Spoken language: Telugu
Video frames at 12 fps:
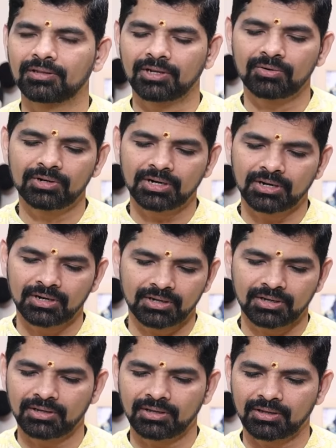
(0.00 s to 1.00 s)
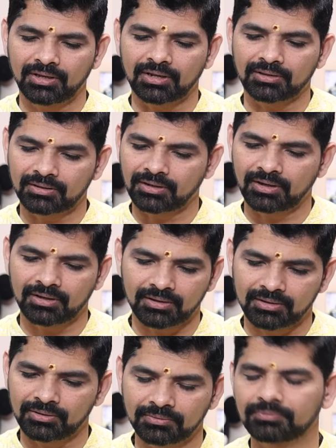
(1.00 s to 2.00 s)
దేవుడి గళ్ళకి
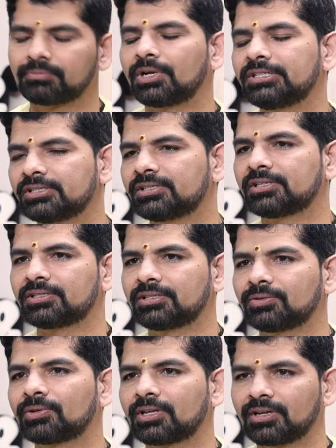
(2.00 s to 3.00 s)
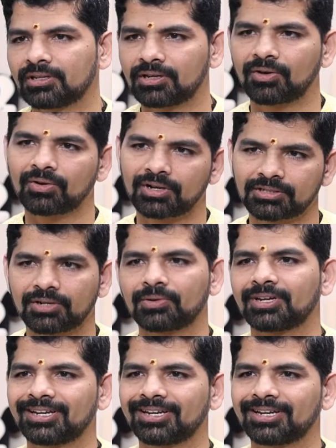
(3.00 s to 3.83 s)
అంతనో మంచి చేసి ఉన్నతంగా ఎదిగే అవకాశాలు